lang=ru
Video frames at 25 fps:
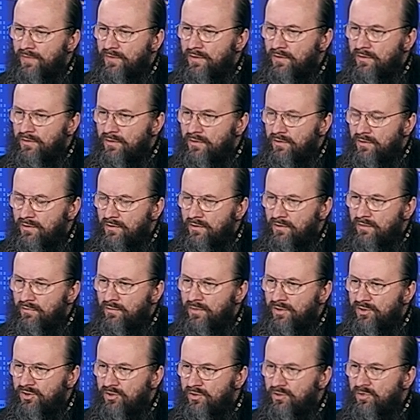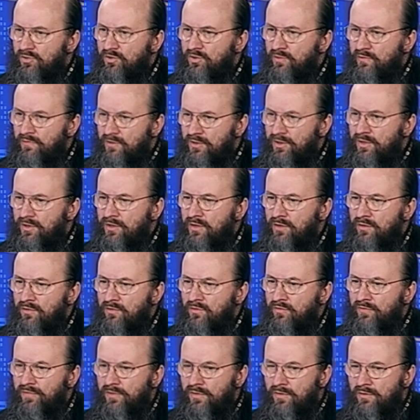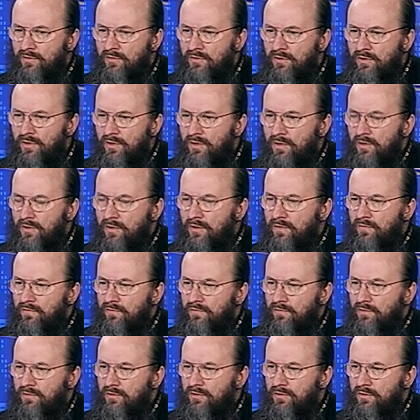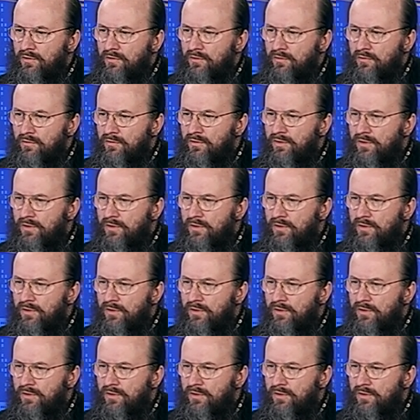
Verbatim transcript: э, блаженнейшему владыке Ануфрию, вот, угу.